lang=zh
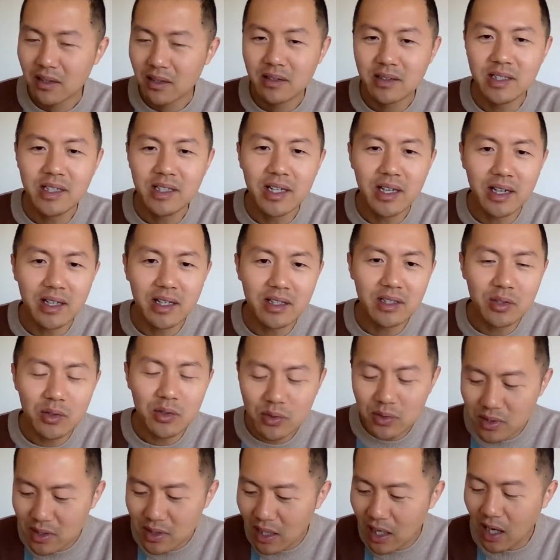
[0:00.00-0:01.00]
也就
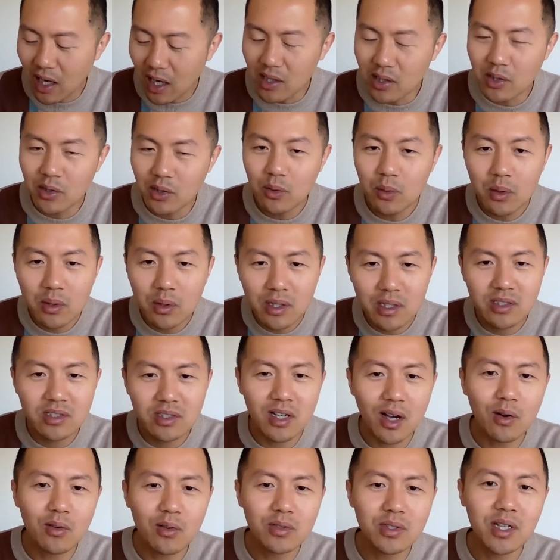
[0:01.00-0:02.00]
是很多的招